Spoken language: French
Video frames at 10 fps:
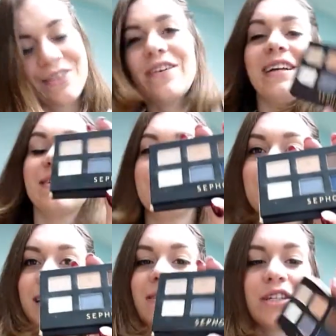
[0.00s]
Donc voilà, c'est une
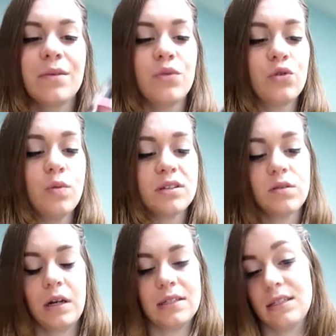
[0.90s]
petite palette que j'aime beaucoup parce
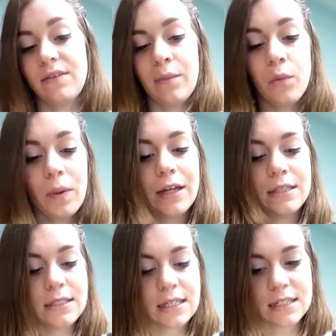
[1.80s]
que c'est vraiment
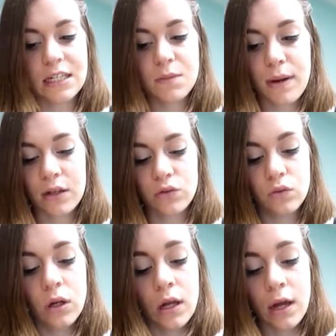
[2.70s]
pratique, ça se glisse partout.